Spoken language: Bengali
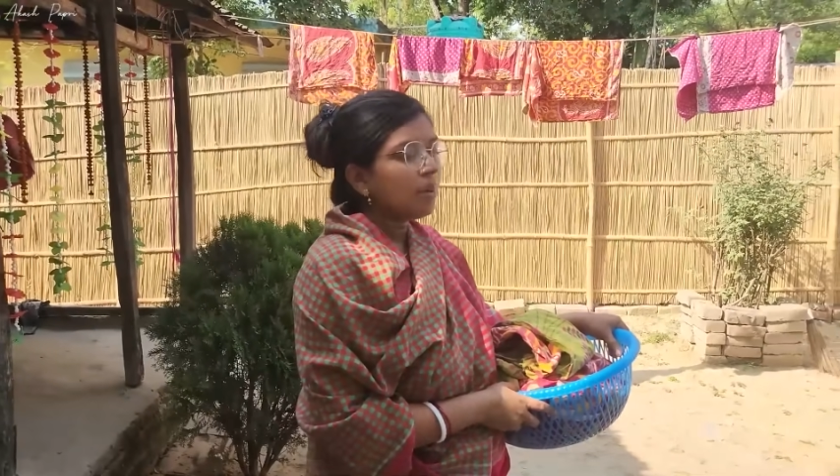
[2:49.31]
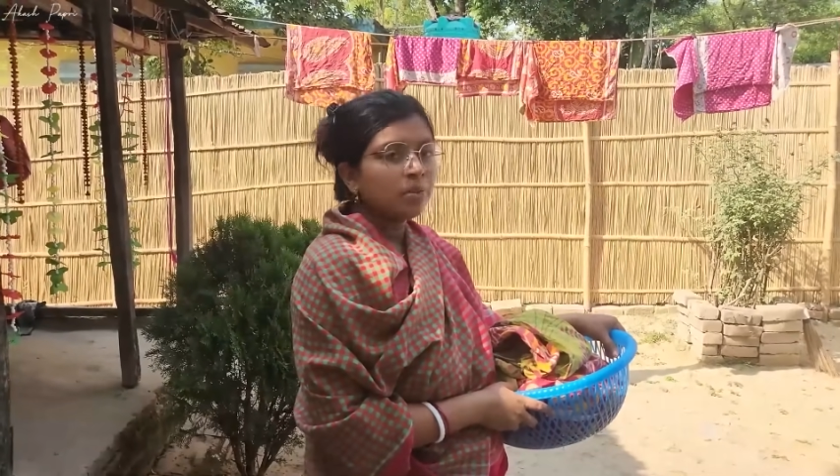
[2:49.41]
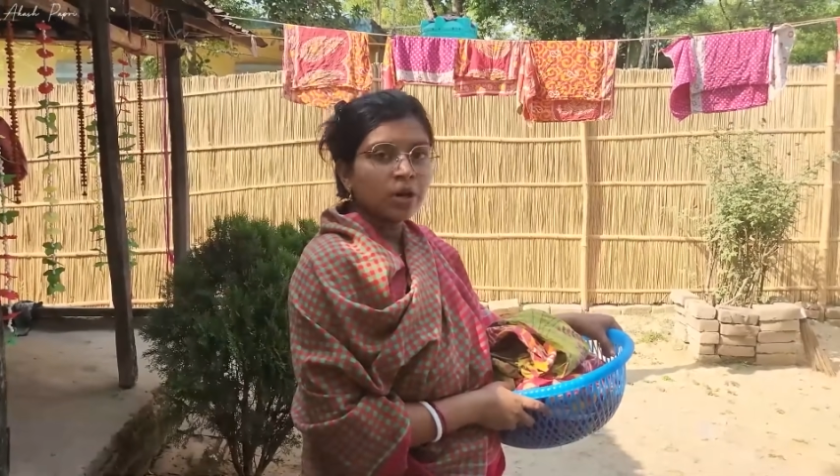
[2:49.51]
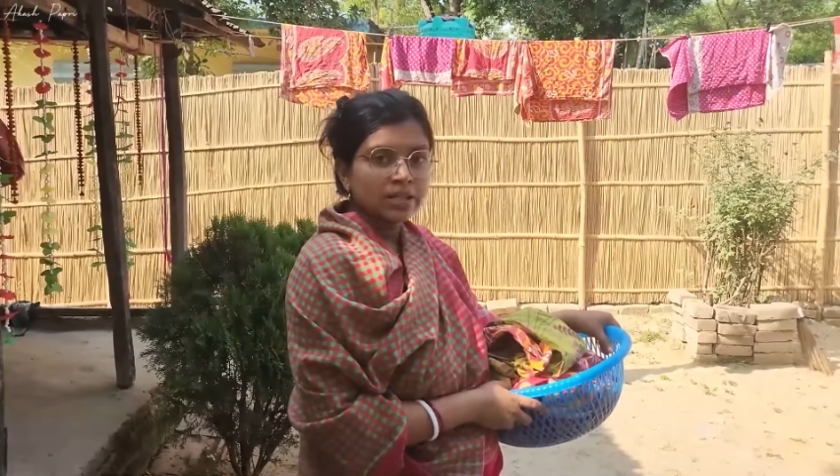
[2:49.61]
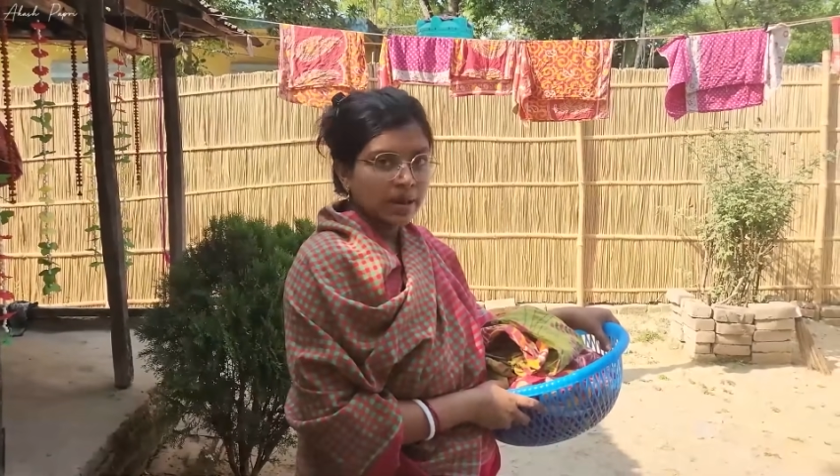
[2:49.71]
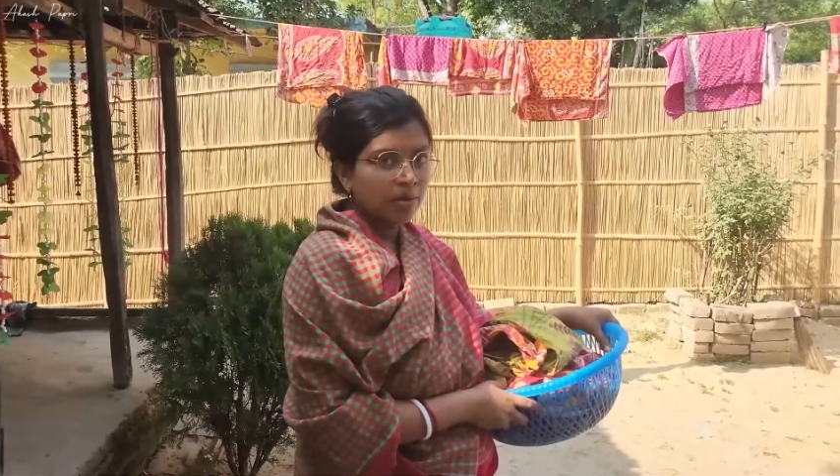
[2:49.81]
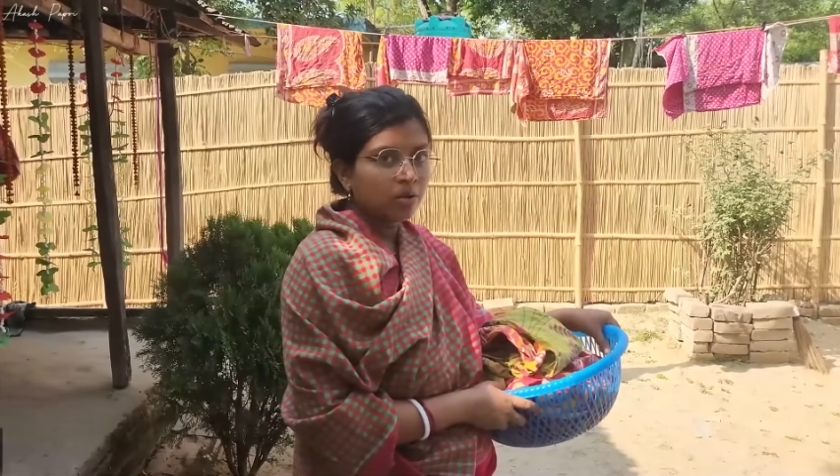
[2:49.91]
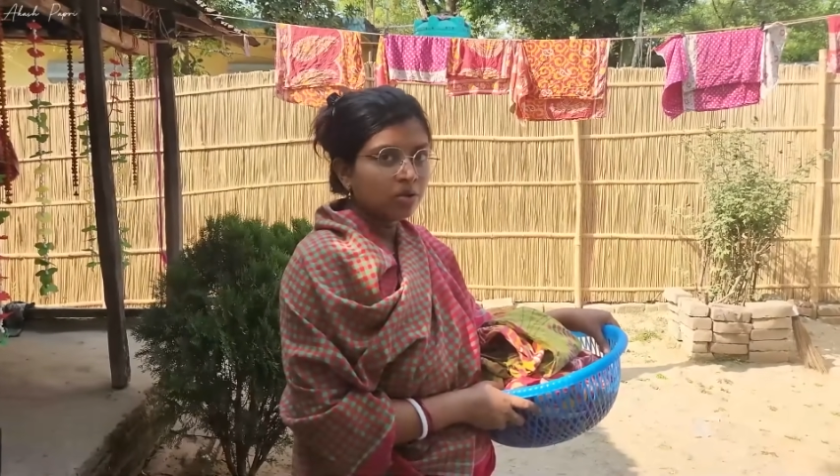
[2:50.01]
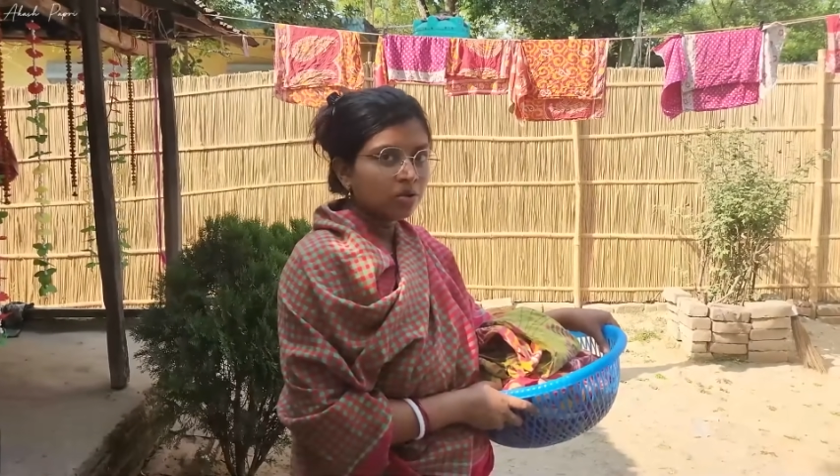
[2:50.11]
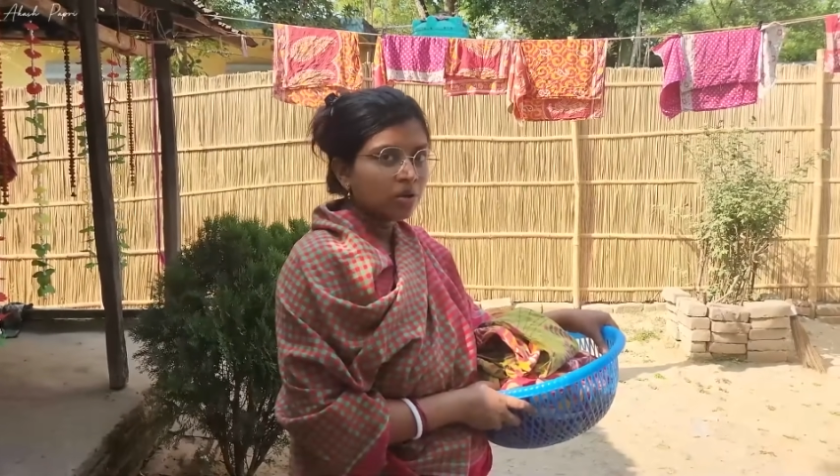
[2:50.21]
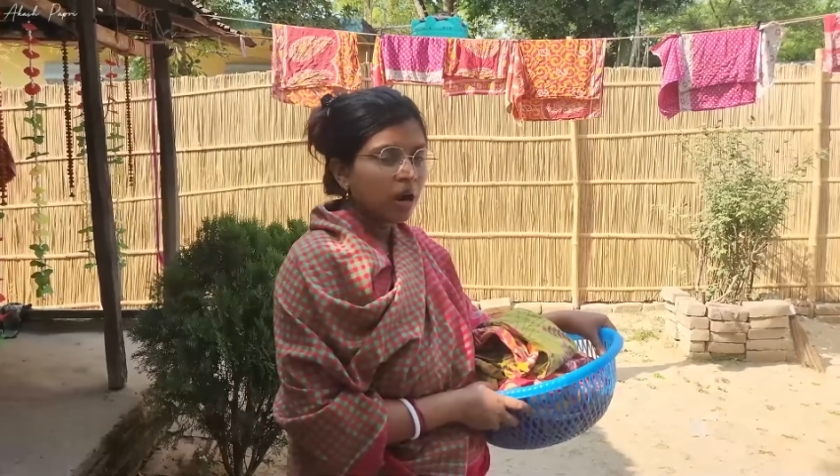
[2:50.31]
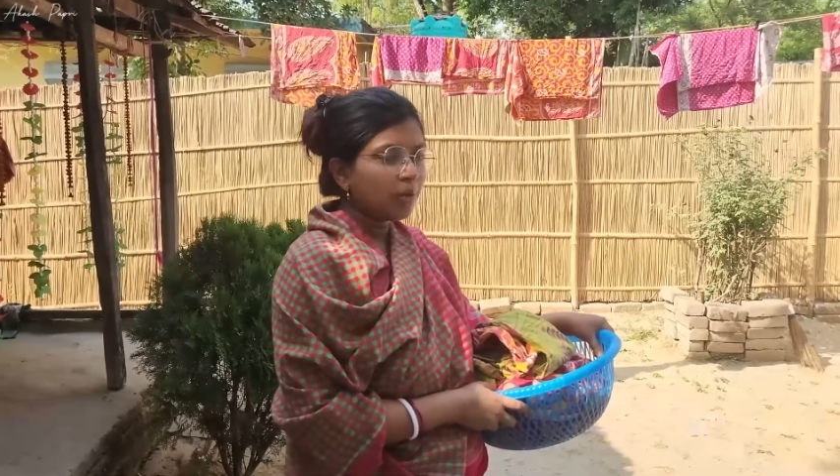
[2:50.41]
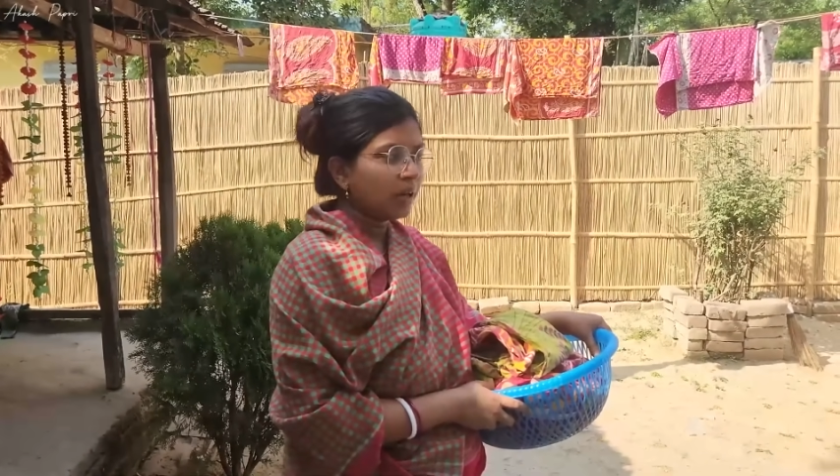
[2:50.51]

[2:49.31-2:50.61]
আমার মনে হয় জামাগুলোর জন্য আরও